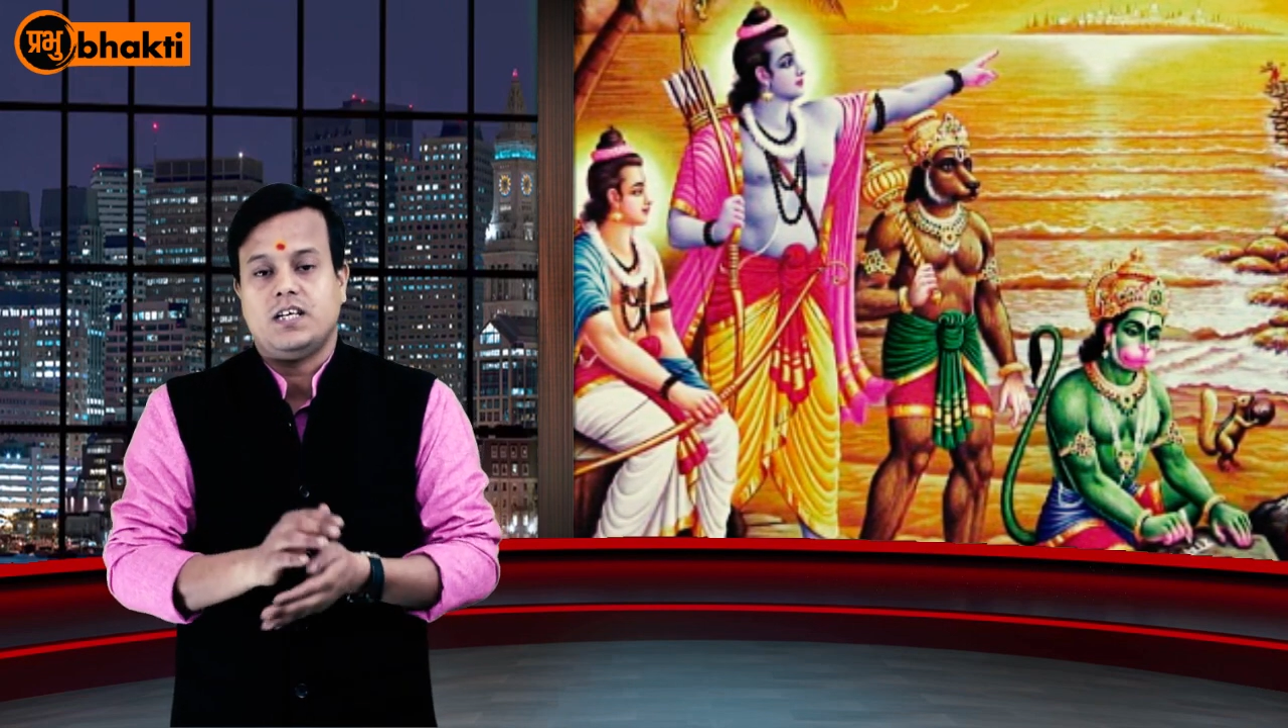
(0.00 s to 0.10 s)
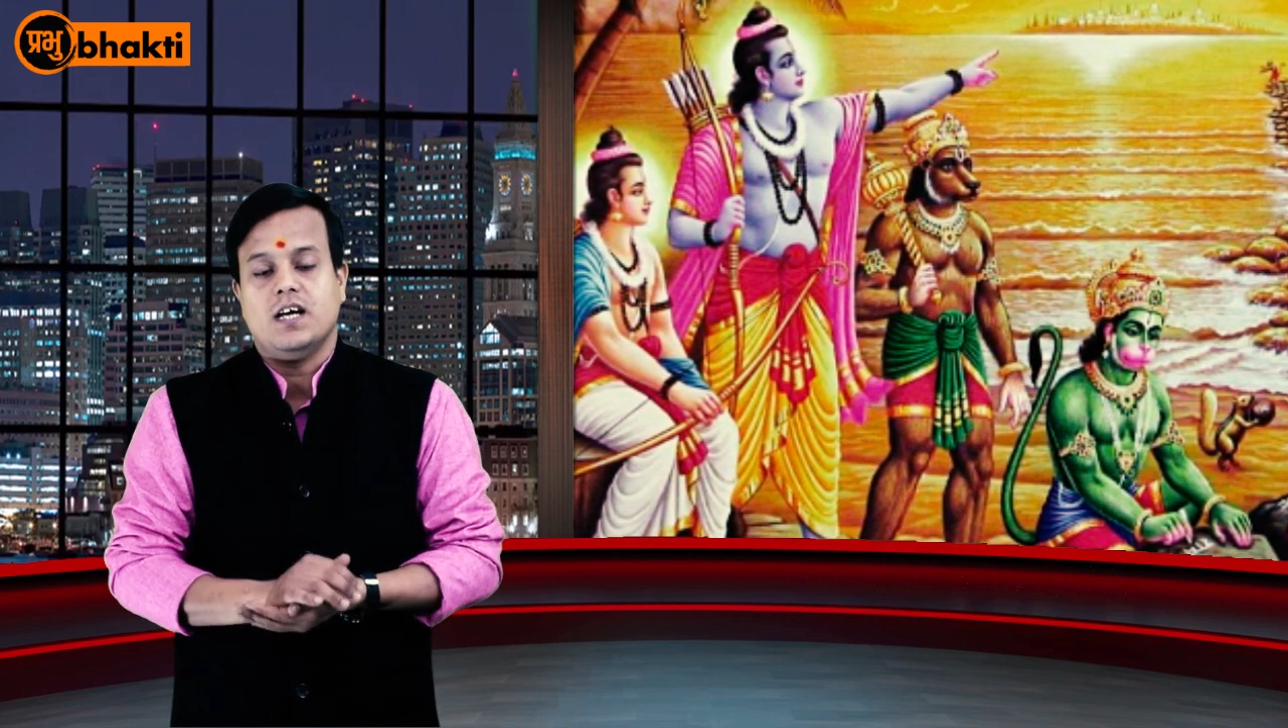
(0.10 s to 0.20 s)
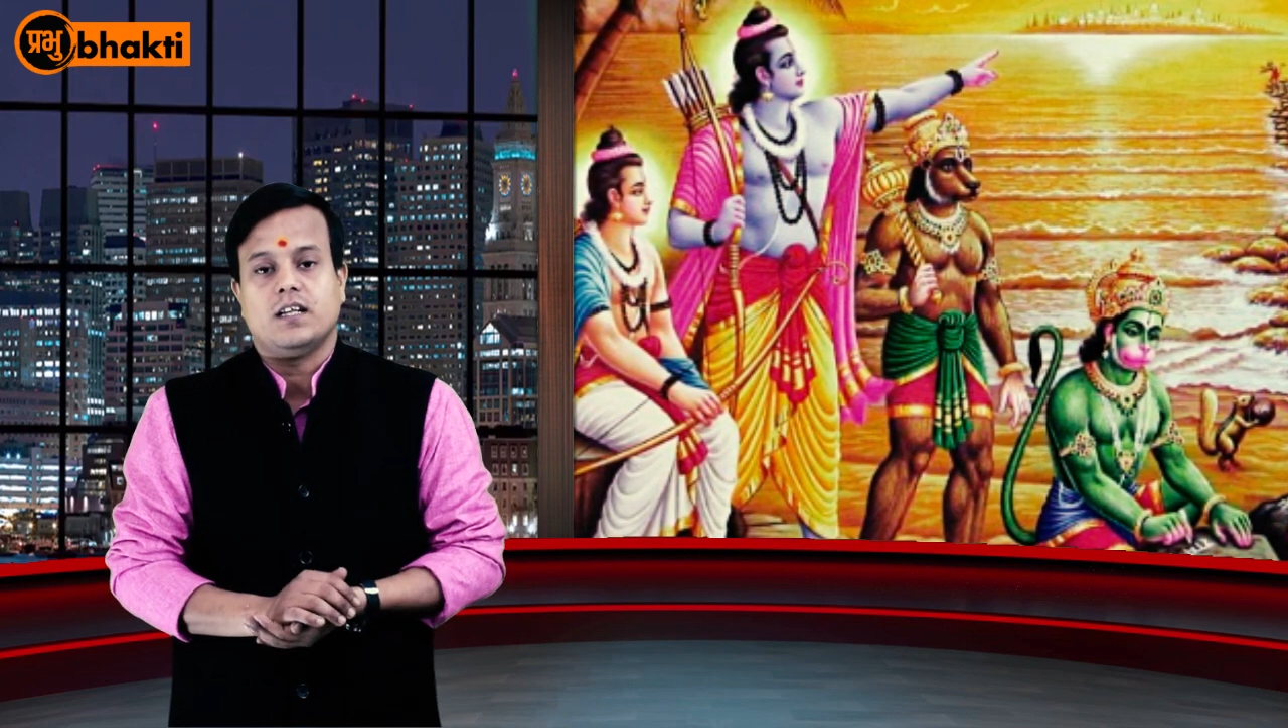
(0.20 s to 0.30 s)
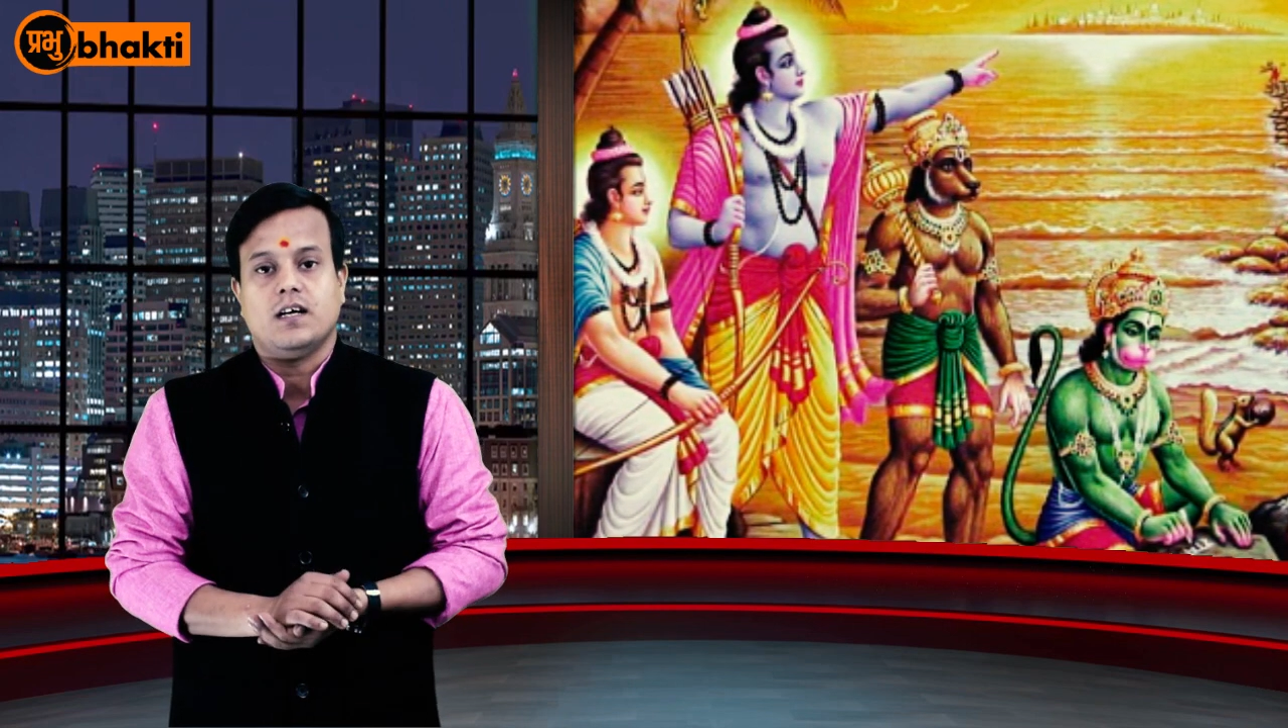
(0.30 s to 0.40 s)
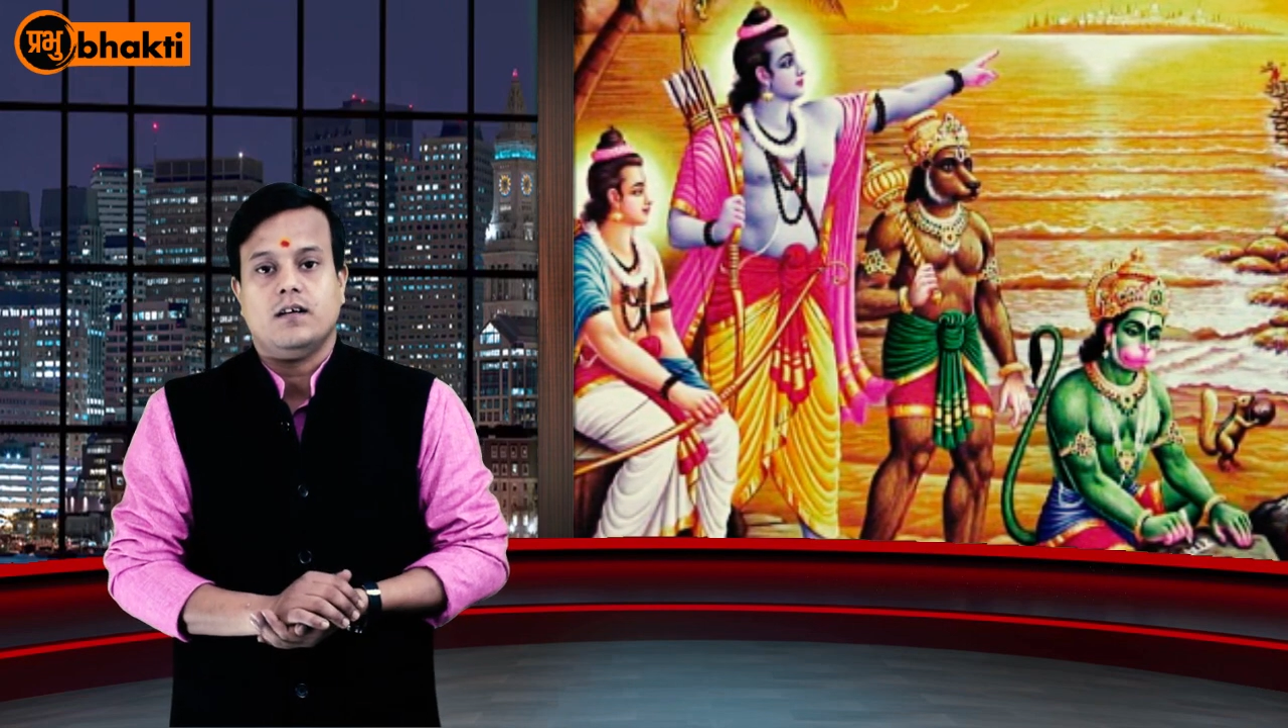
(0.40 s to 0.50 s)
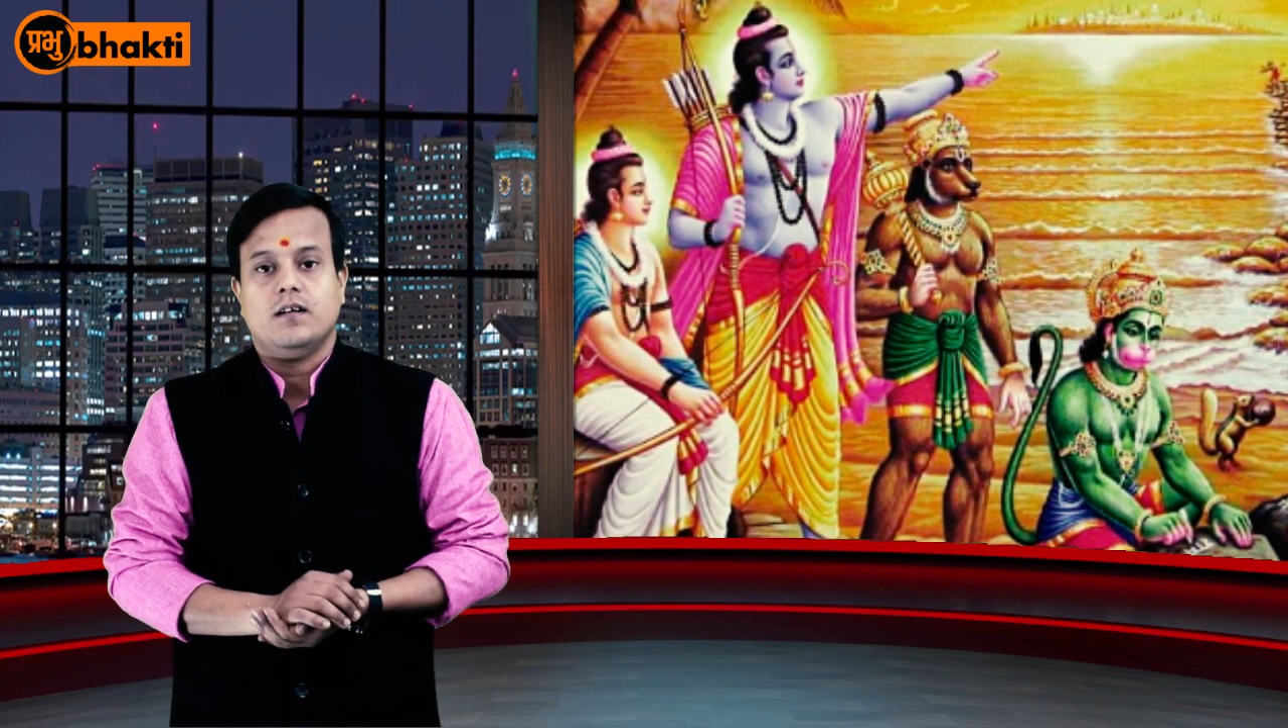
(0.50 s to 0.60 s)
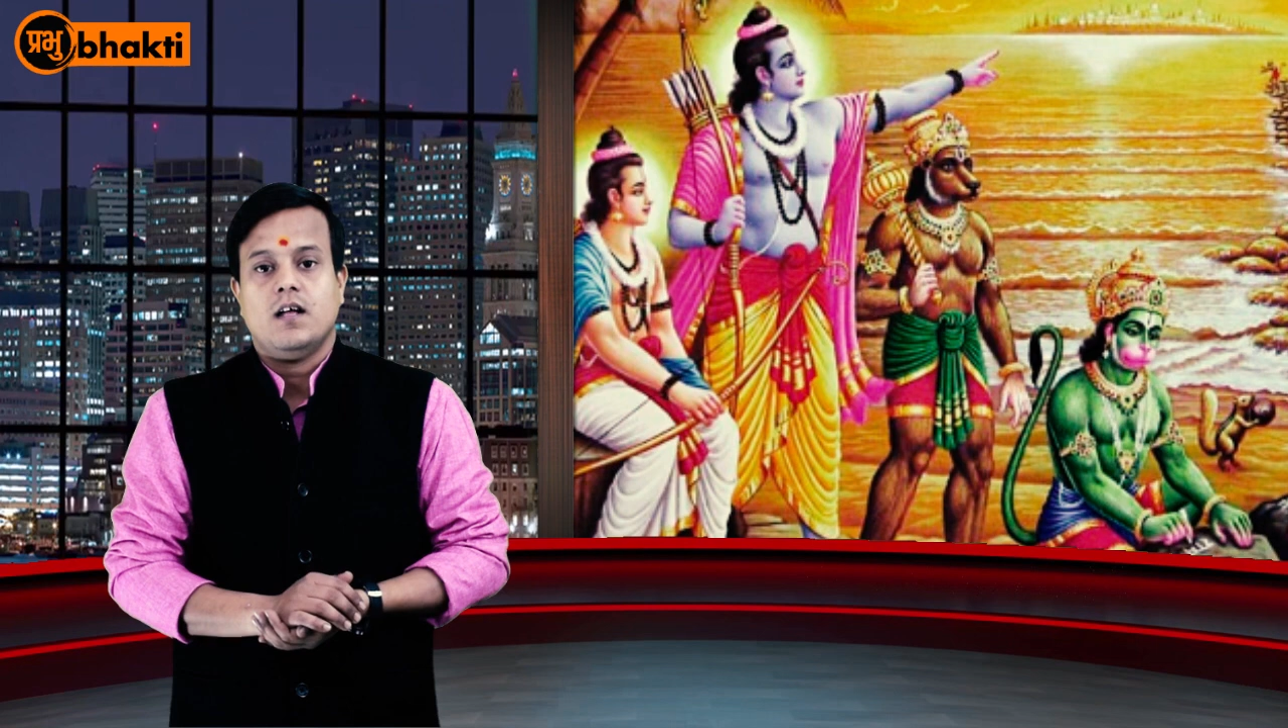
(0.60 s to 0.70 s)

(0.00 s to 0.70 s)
किया था